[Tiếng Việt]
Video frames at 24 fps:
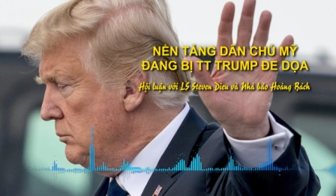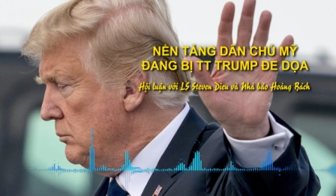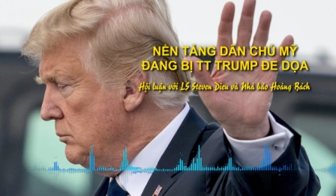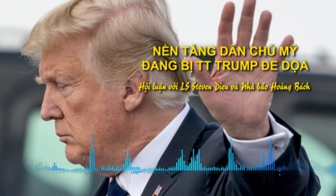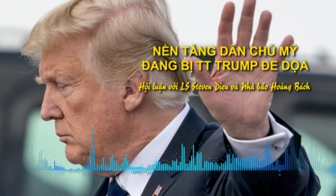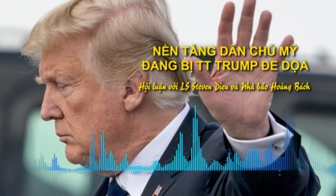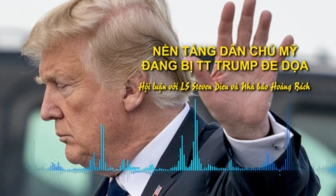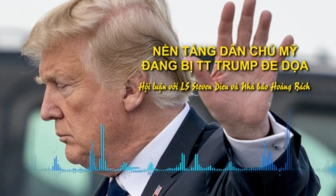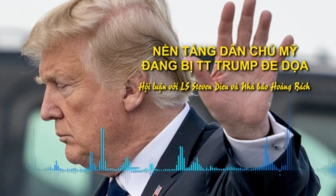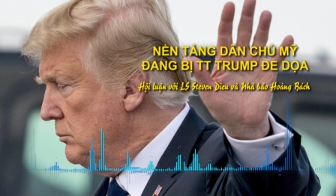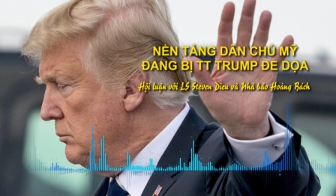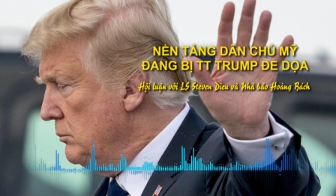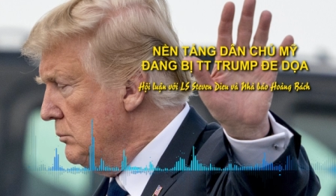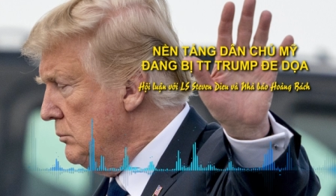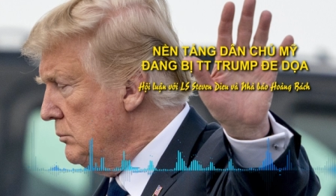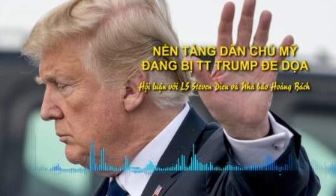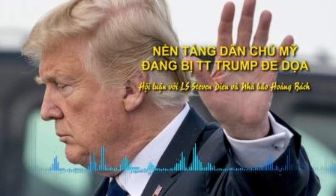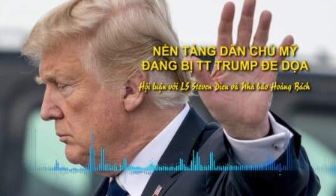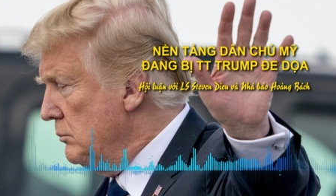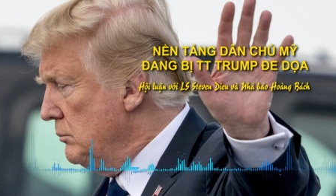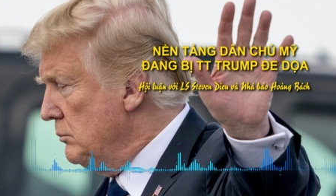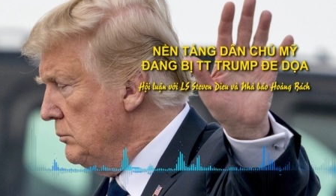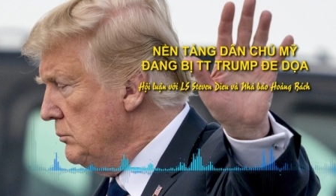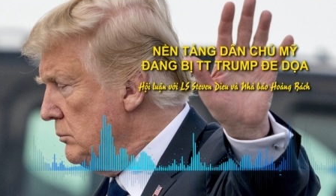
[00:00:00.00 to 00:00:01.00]
được đi
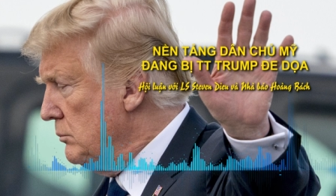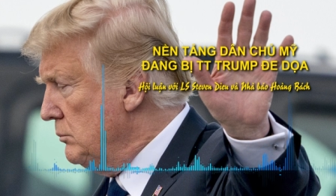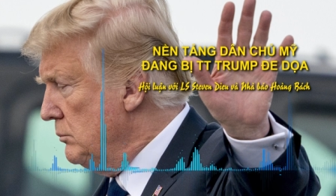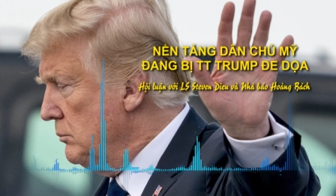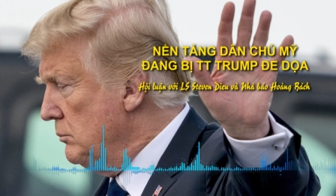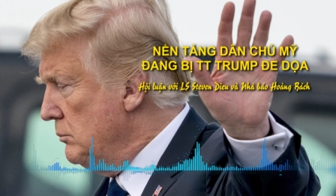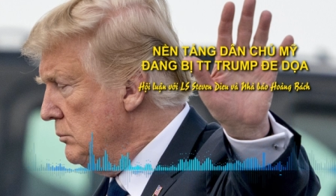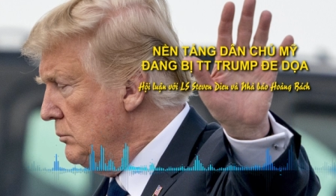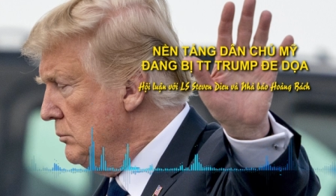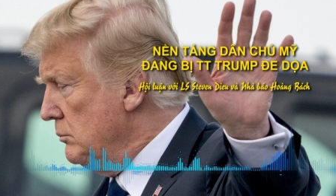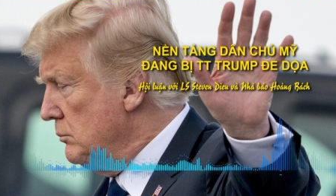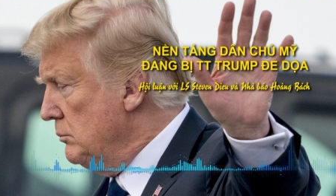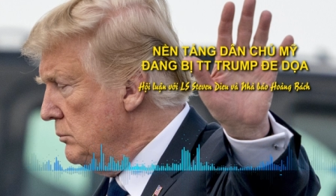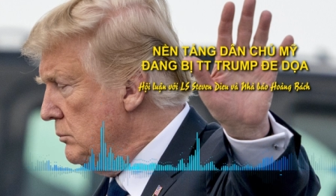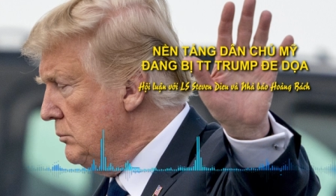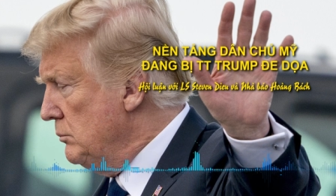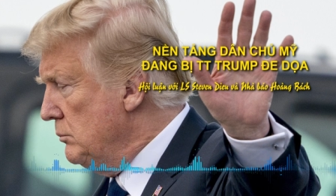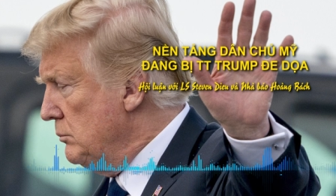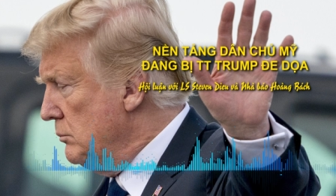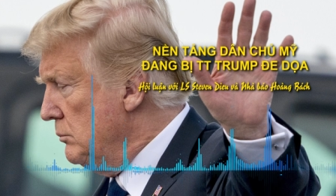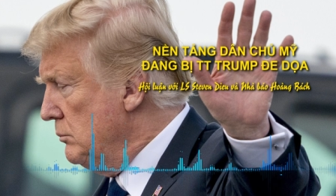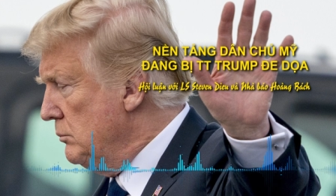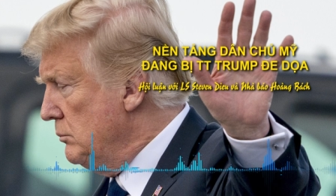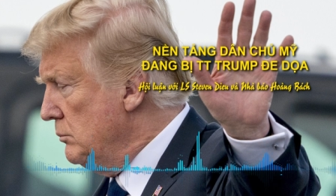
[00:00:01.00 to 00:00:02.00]
đoàn tụ gia đình
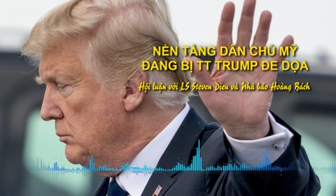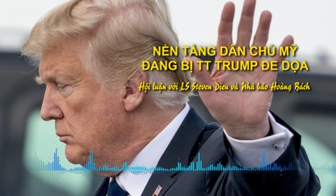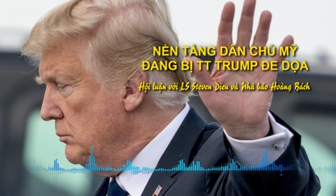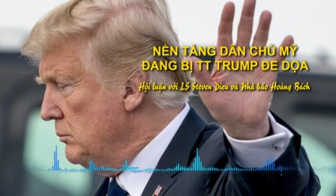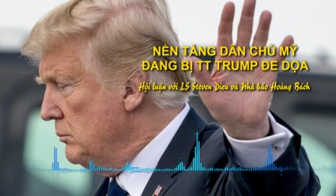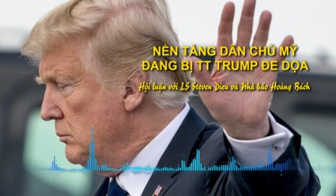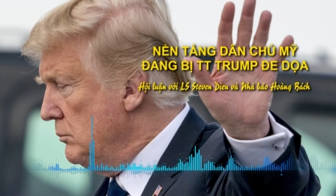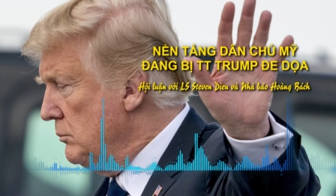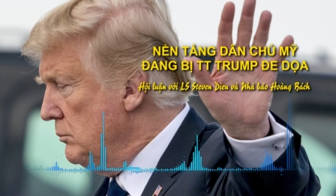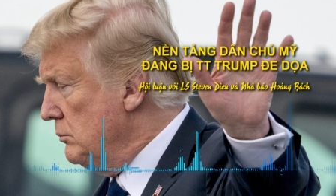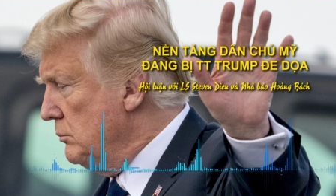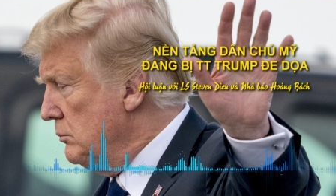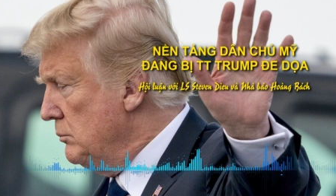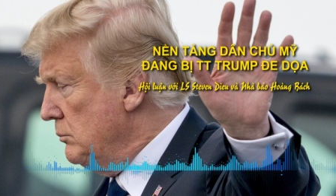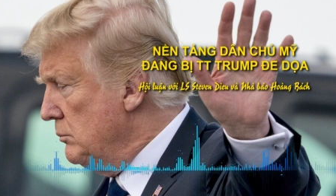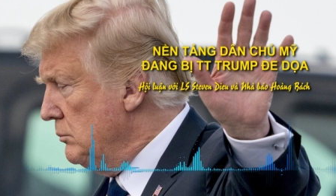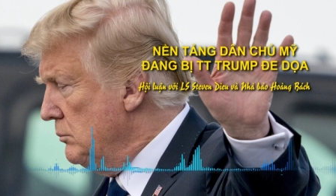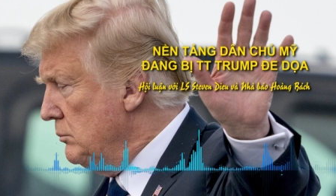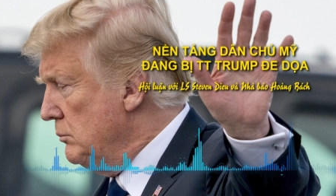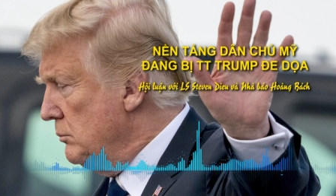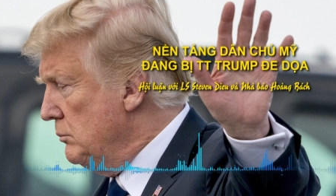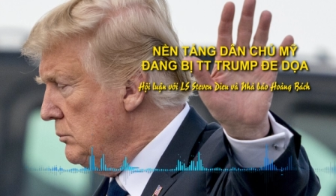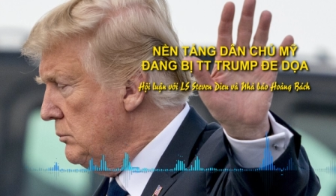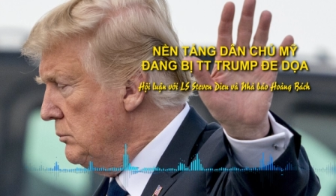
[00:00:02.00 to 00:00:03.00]
như là như qua cái chương
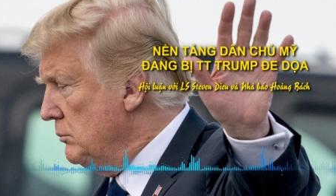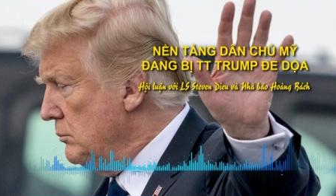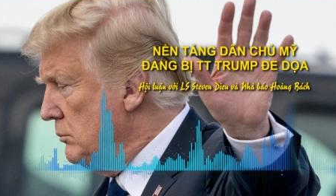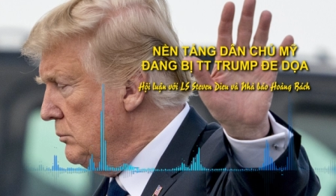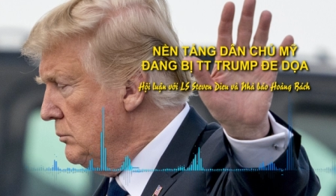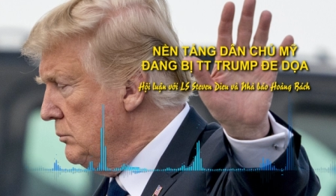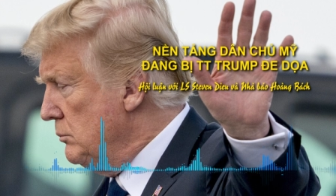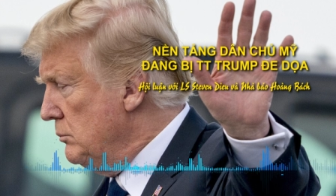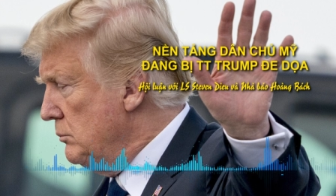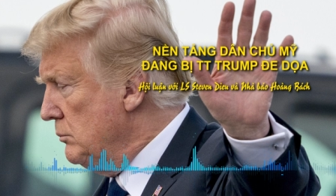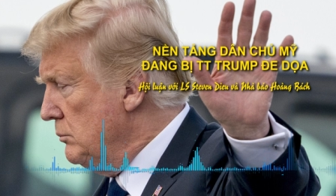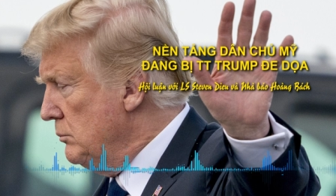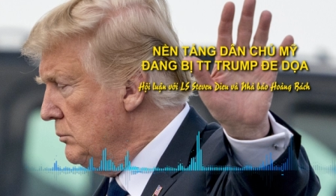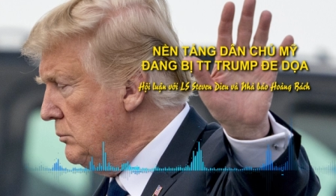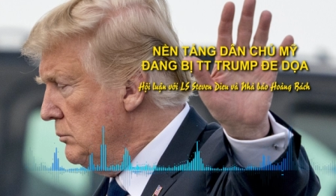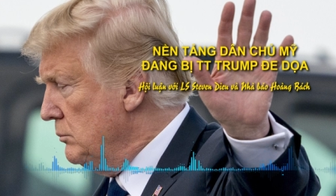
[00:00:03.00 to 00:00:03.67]
trình ODP,